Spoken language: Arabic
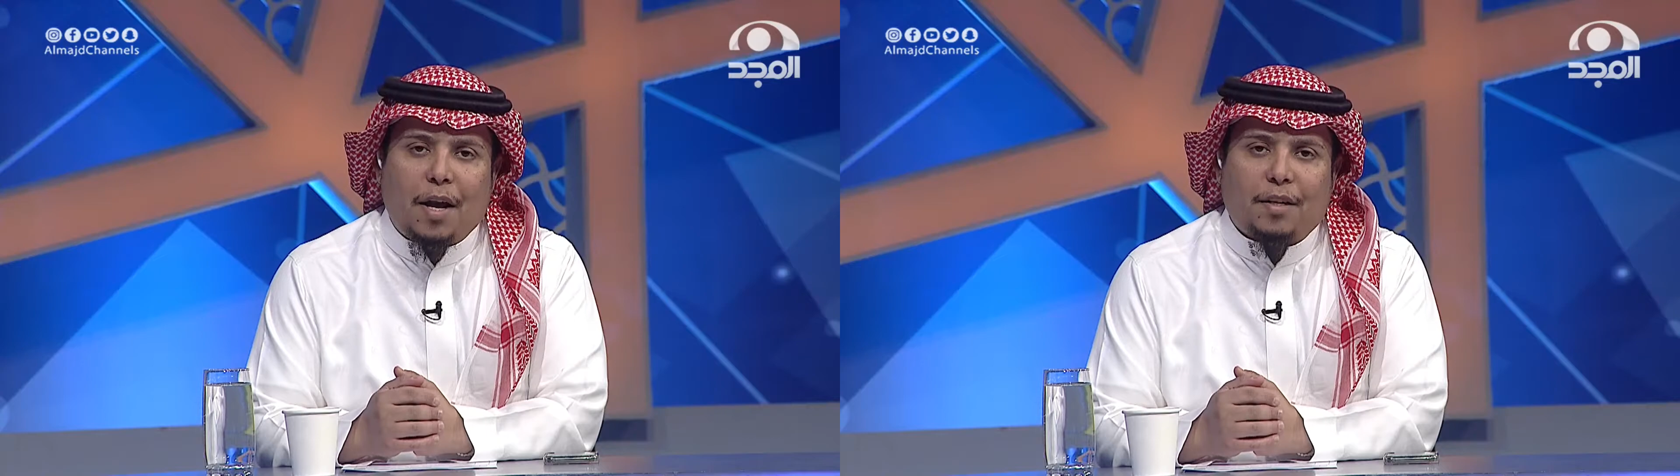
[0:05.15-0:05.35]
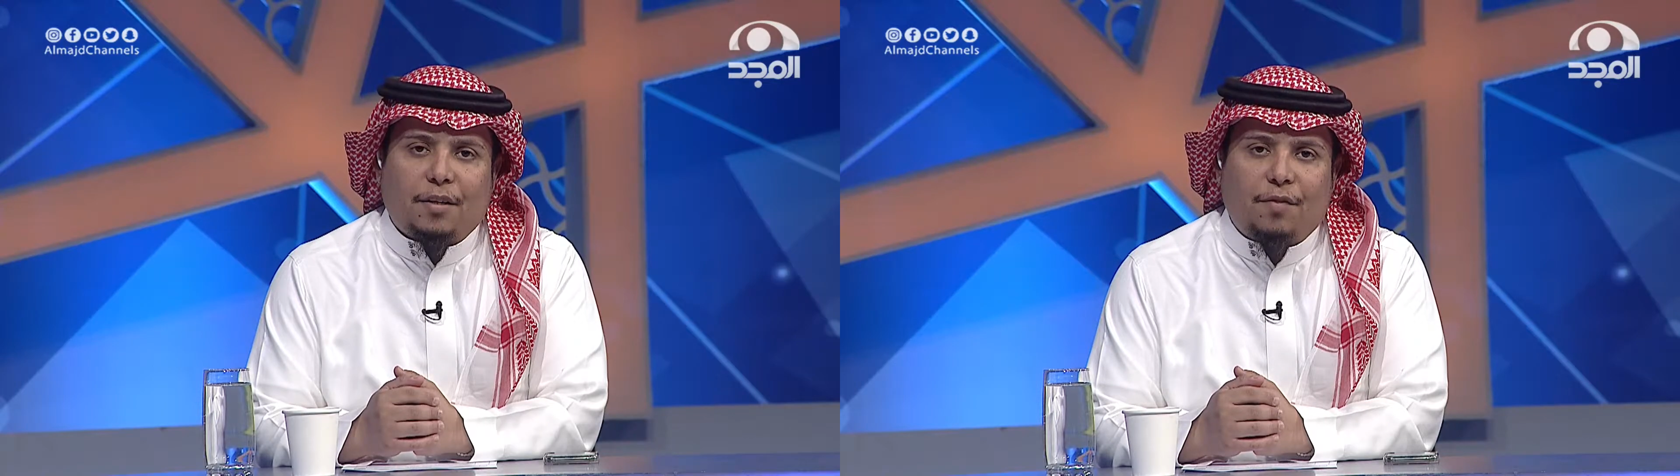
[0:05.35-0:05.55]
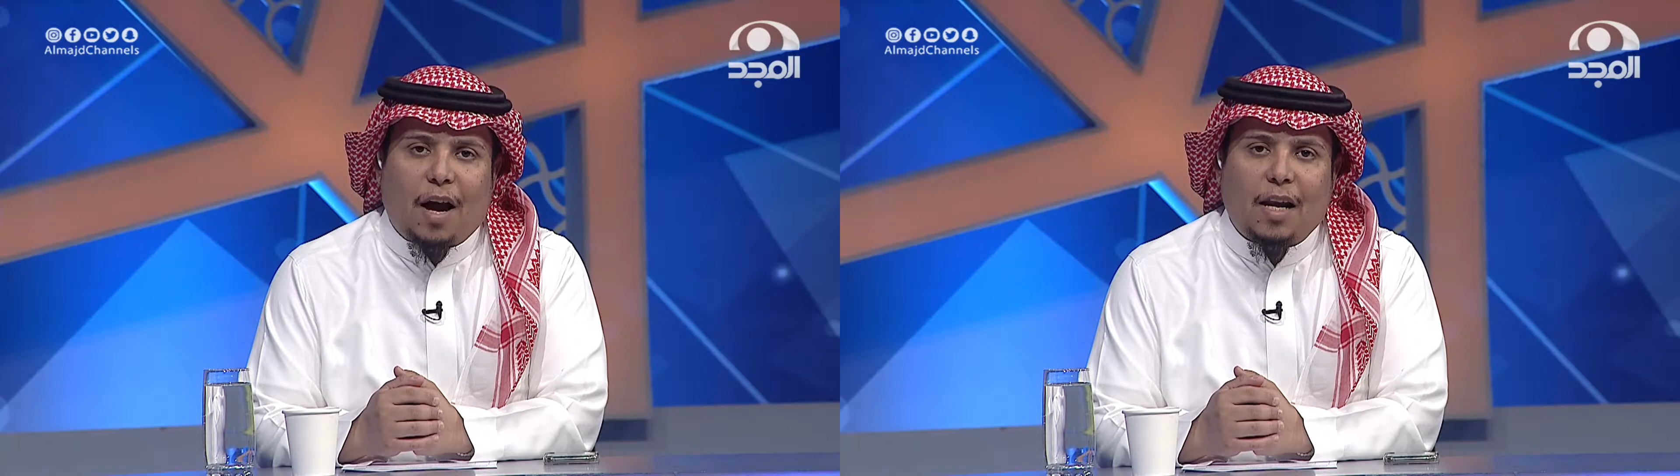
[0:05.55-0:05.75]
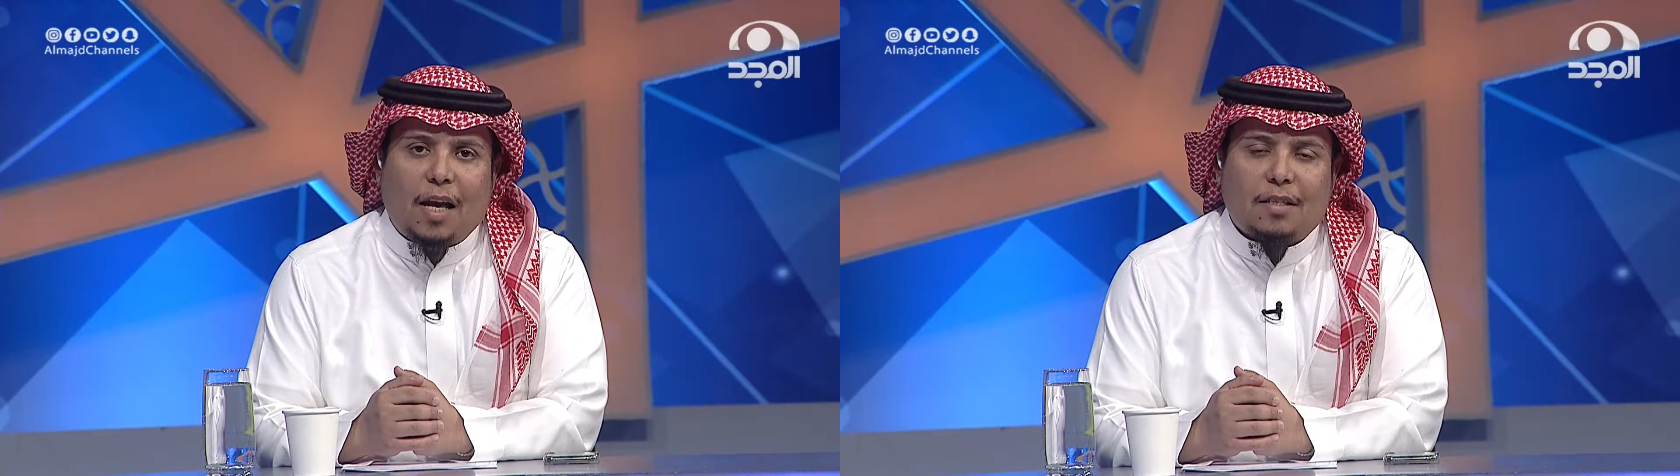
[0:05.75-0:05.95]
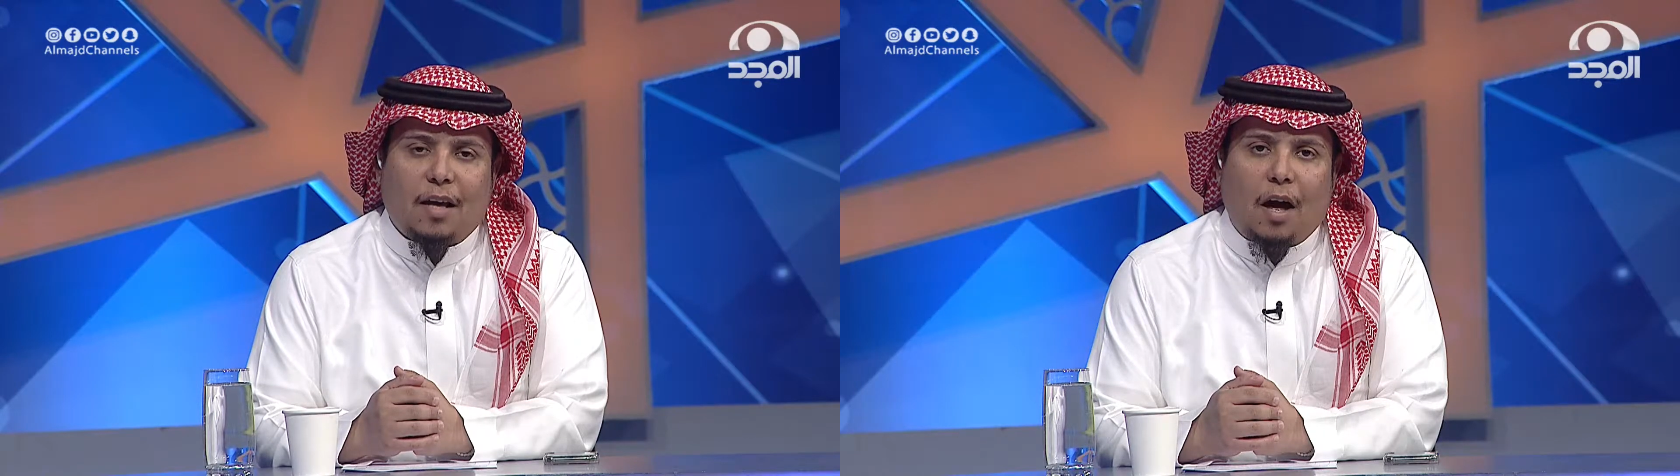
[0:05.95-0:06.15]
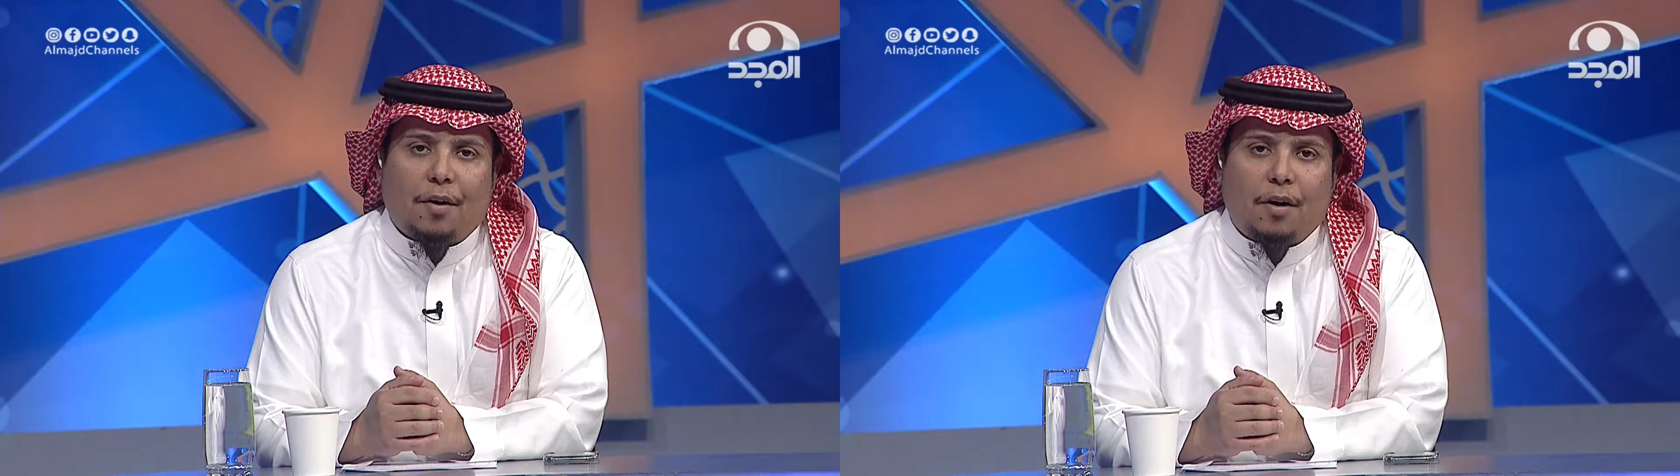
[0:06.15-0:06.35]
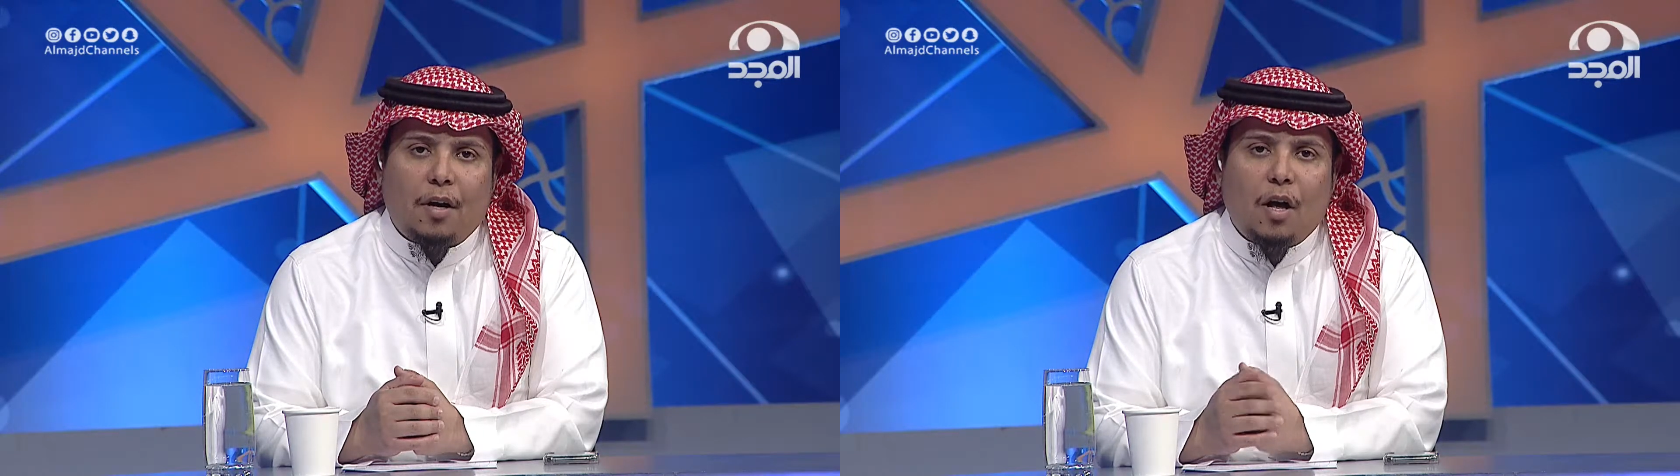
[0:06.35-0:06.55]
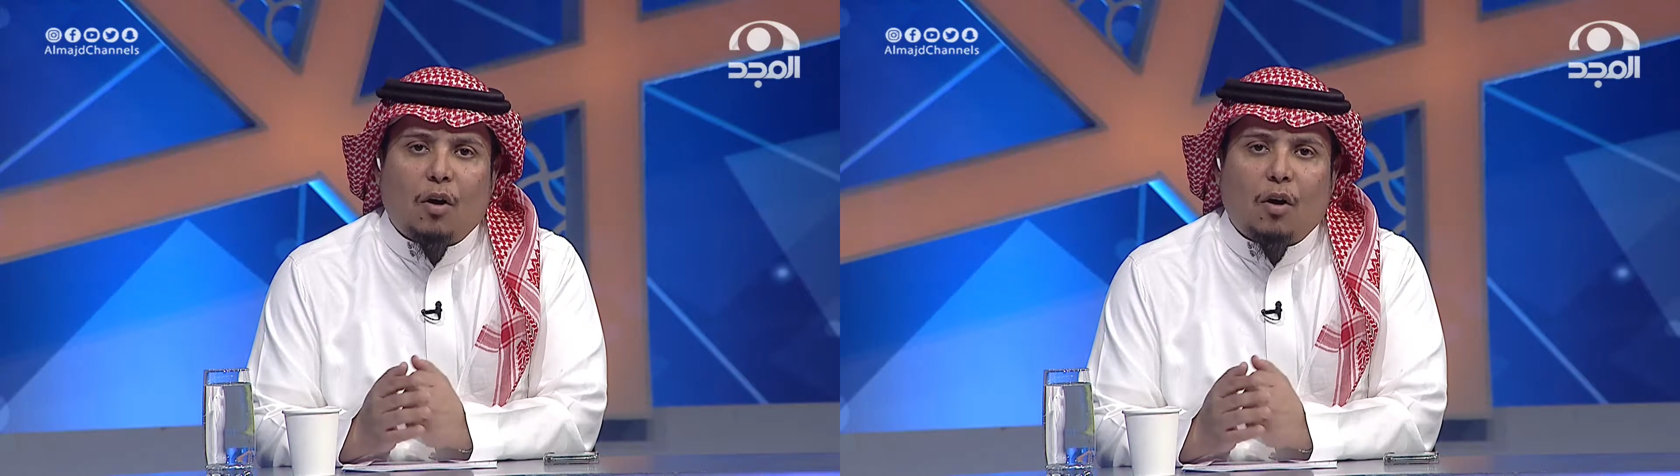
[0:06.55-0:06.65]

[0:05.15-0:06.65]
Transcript: أن ارتفاع الأسعار